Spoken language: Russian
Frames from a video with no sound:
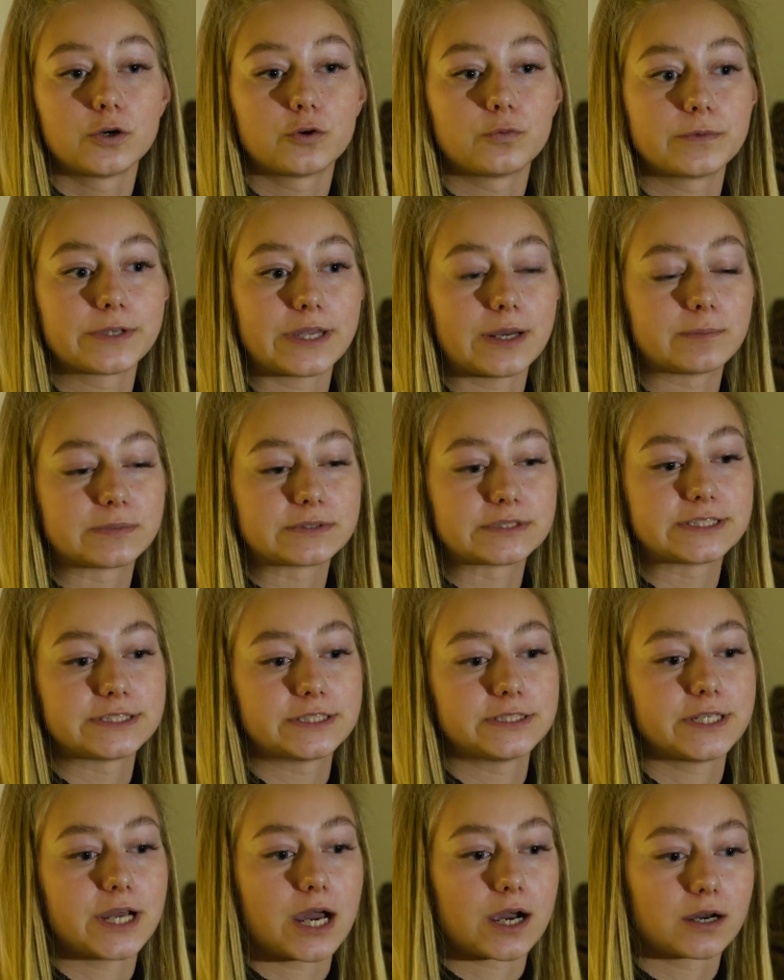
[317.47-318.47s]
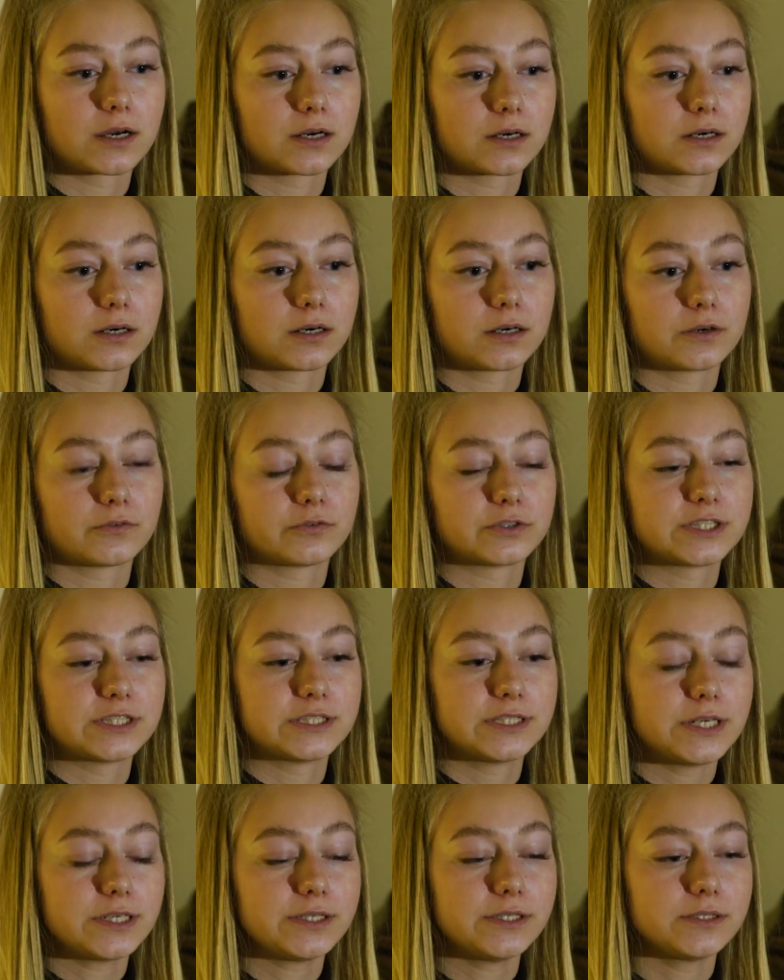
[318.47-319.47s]
У меня был синяк э, вот
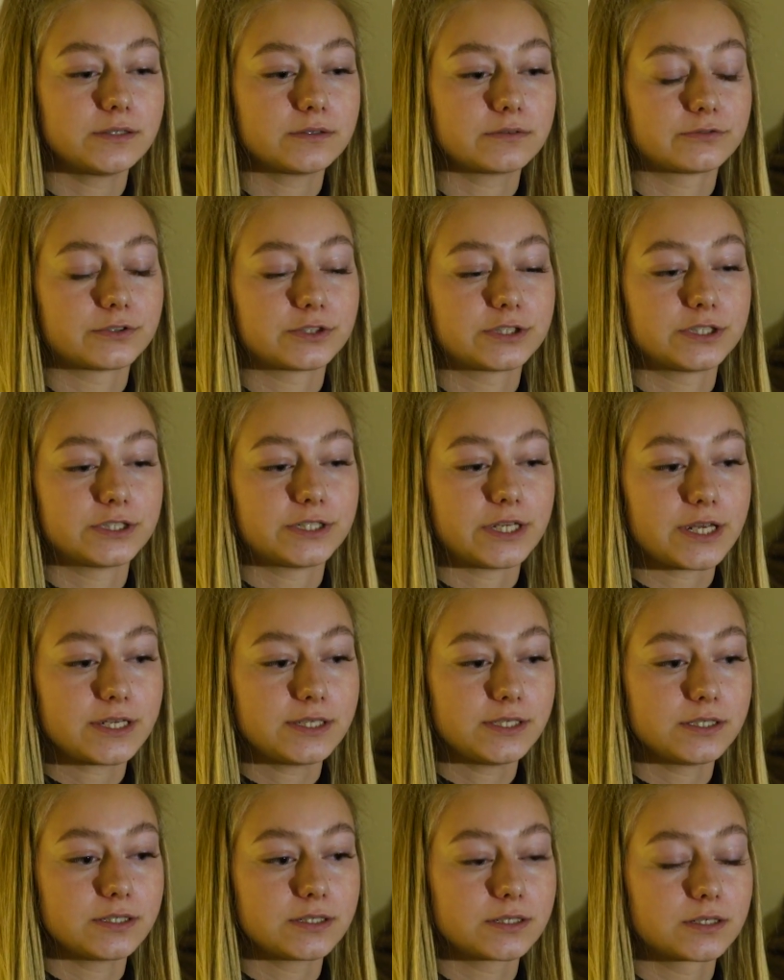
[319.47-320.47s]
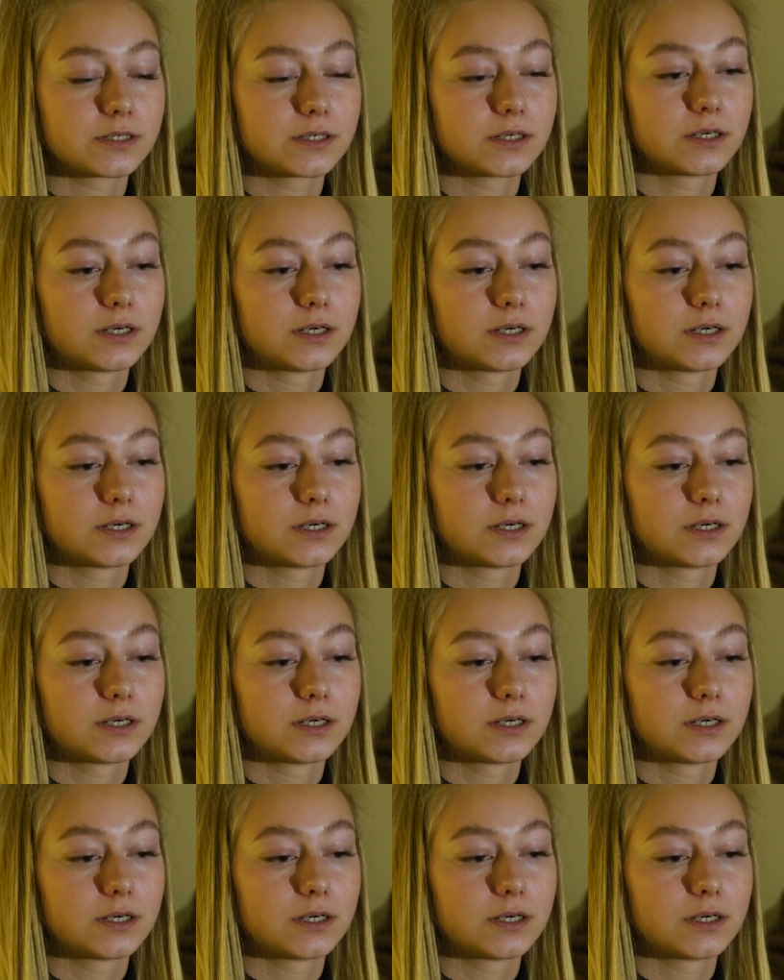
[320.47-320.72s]
здесь, вот здесь,